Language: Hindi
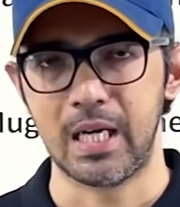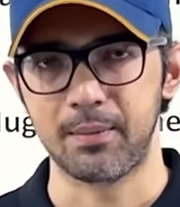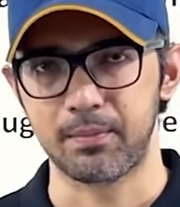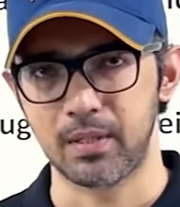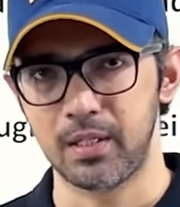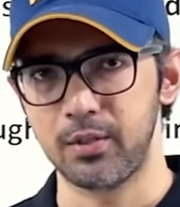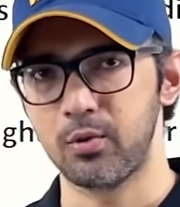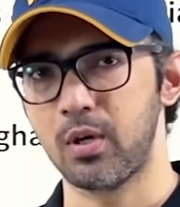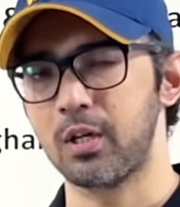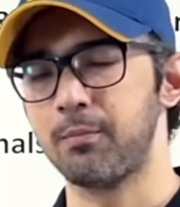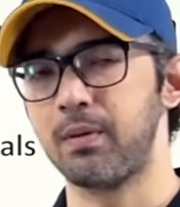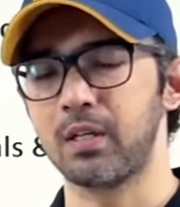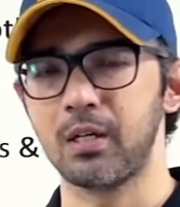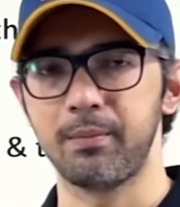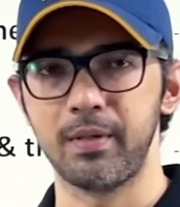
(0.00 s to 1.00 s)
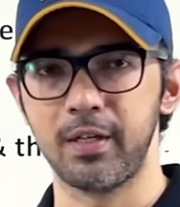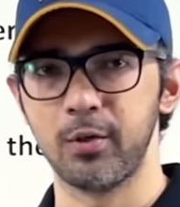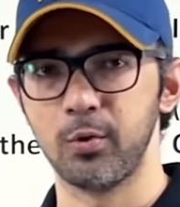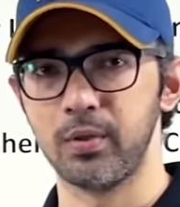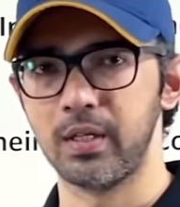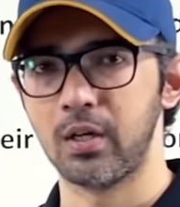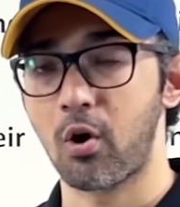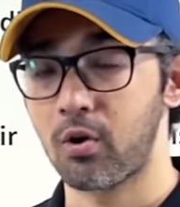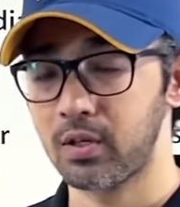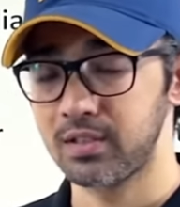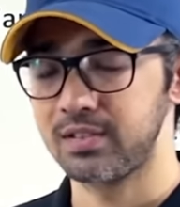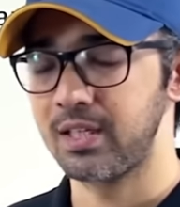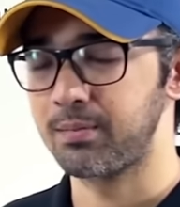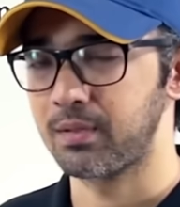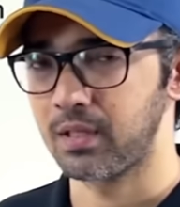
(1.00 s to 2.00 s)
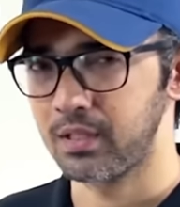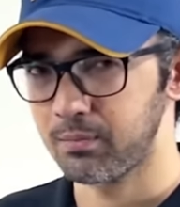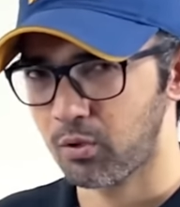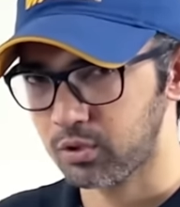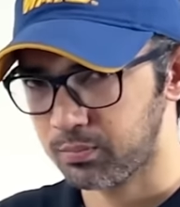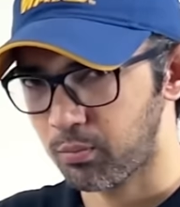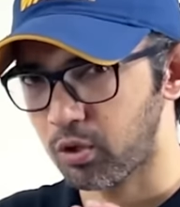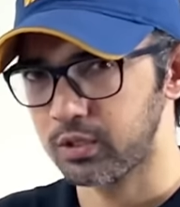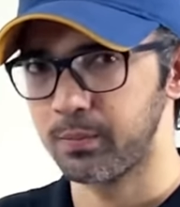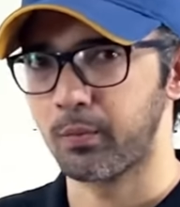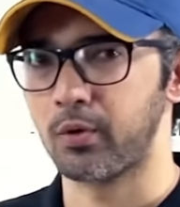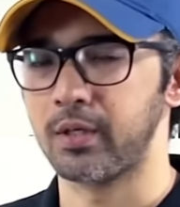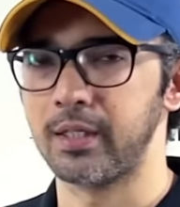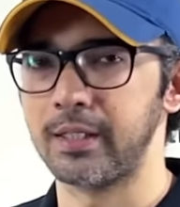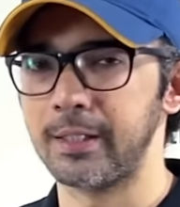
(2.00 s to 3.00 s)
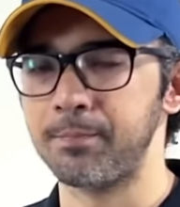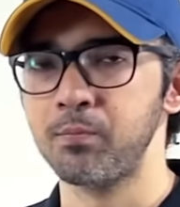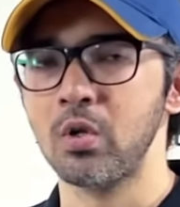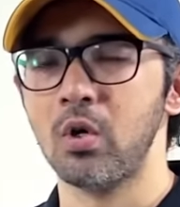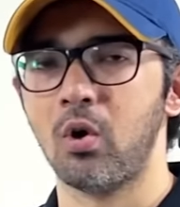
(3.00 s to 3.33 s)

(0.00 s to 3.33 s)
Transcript: आपका यू नो अकबर का पीरियड हो गया औरंगजेब का ये बहुत बहुत इंपॉर्टेंट है